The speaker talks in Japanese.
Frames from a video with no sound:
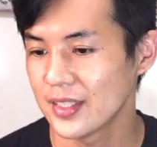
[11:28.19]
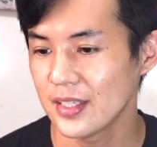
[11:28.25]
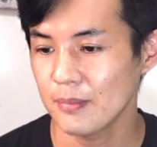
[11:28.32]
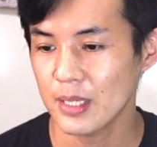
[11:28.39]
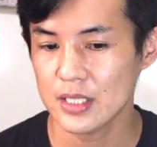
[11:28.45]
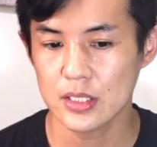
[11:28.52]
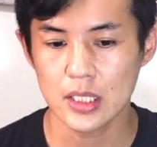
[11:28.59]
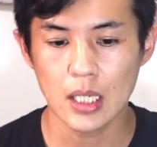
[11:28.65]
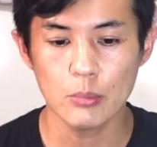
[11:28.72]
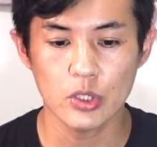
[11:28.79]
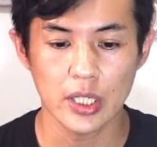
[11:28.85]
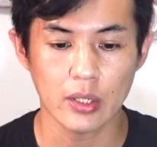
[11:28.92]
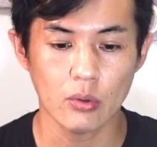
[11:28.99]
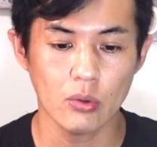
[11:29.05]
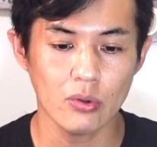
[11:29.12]
まあ、しか
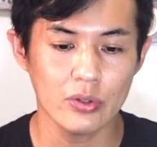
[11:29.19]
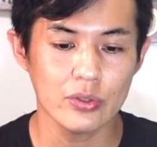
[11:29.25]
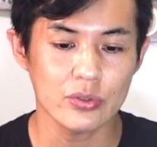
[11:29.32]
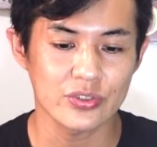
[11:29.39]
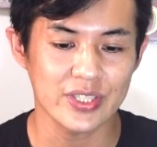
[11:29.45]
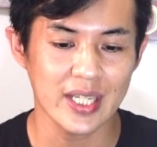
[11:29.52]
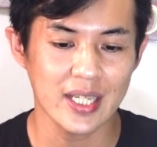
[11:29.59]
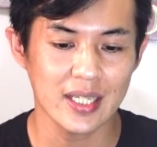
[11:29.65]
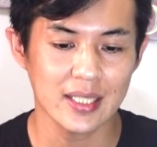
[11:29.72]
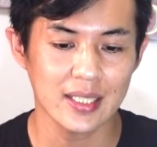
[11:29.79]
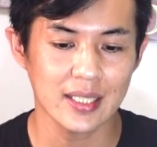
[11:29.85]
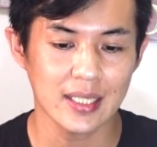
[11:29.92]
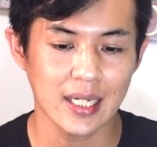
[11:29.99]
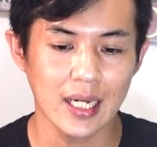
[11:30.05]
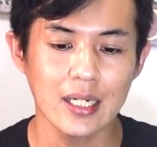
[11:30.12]
もね、こういう税
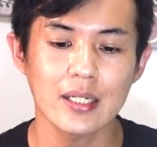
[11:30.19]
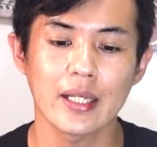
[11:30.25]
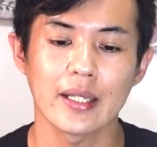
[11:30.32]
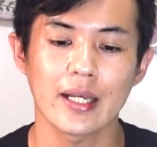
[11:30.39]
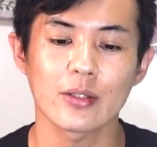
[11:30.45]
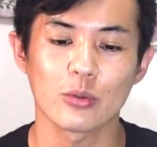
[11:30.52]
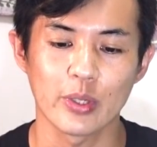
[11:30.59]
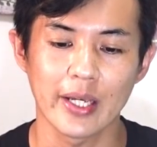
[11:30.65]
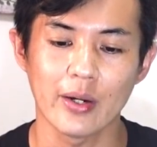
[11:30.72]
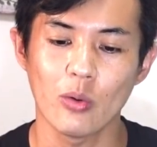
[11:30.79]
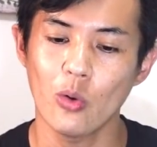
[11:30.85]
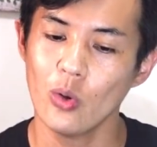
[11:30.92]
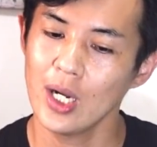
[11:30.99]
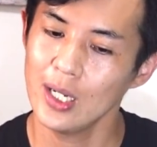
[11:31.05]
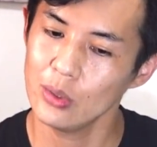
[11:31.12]
金関連やとね、
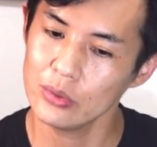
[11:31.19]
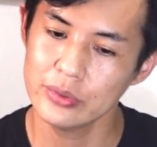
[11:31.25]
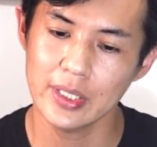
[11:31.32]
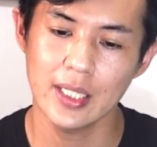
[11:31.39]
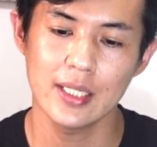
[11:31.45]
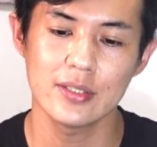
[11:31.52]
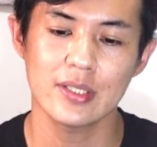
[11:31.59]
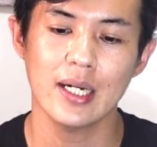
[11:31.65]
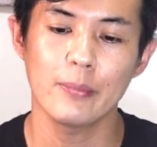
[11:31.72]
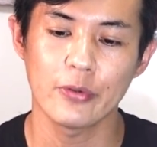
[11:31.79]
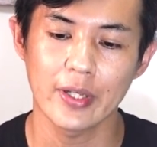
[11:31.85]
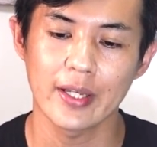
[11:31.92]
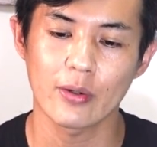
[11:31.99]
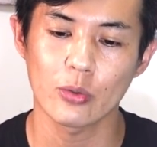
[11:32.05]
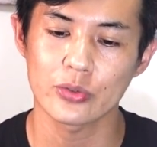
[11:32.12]
他の政治家も
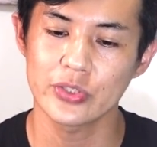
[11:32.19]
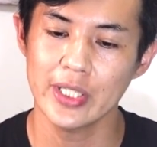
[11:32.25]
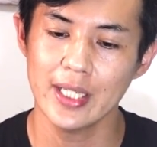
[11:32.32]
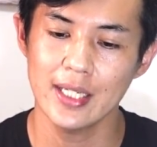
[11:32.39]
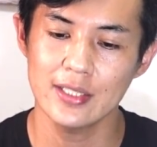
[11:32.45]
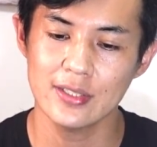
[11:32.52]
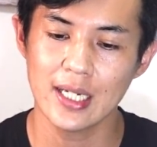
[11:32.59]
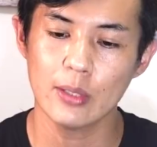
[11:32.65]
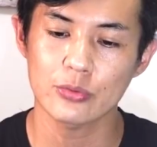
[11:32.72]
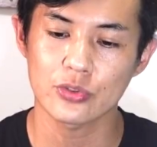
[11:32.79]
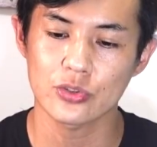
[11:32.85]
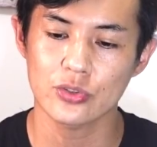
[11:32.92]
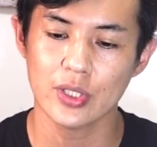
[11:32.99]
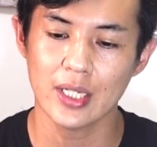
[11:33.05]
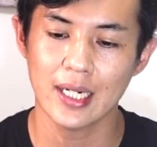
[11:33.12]
ね、こう政治家を
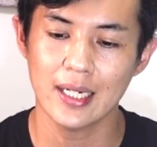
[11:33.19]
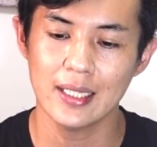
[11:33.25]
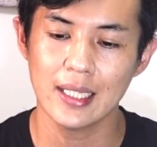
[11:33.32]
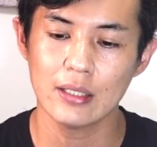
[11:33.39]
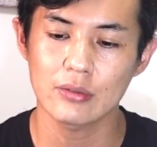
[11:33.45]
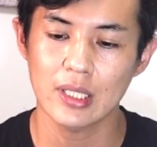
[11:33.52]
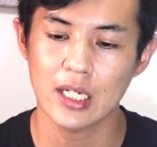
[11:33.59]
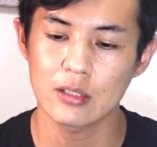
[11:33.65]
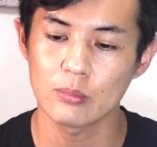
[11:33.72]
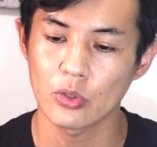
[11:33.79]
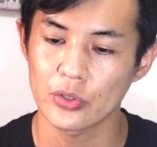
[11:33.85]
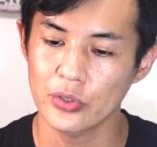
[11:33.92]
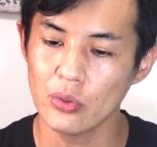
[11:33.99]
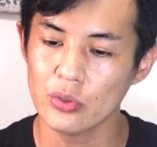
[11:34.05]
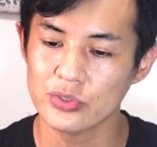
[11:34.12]
続けられなくなる
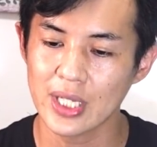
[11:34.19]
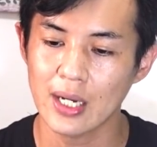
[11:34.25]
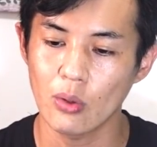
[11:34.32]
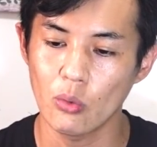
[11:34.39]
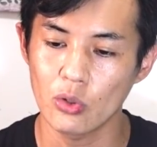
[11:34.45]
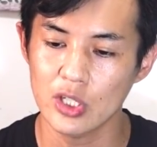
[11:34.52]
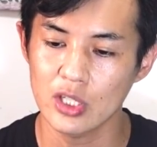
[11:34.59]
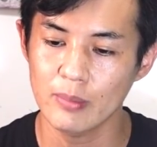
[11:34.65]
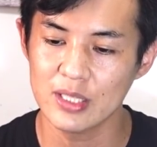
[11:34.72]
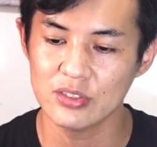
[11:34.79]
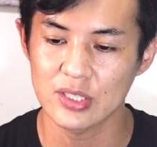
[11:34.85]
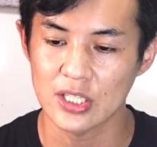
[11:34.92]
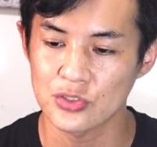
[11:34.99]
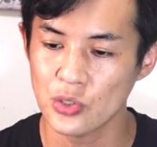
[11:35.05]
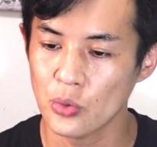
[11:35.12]
も行さんおりま
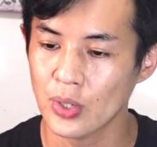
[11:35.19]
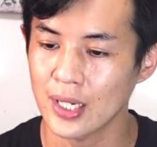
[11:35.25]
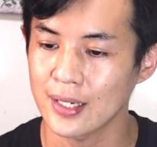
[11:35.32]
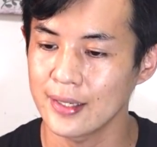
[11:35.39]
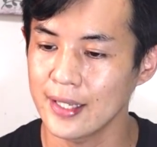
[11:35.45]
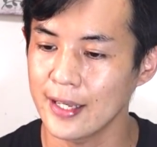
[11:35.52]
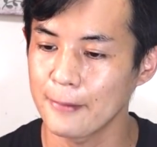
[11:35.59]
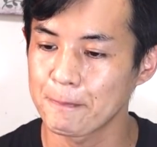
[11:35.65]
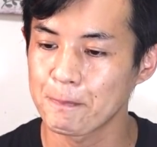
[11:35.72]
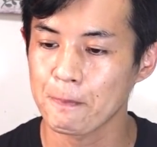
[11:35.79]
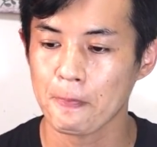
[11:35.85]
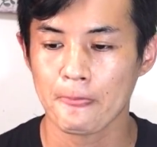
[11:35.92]
すでしょうからね。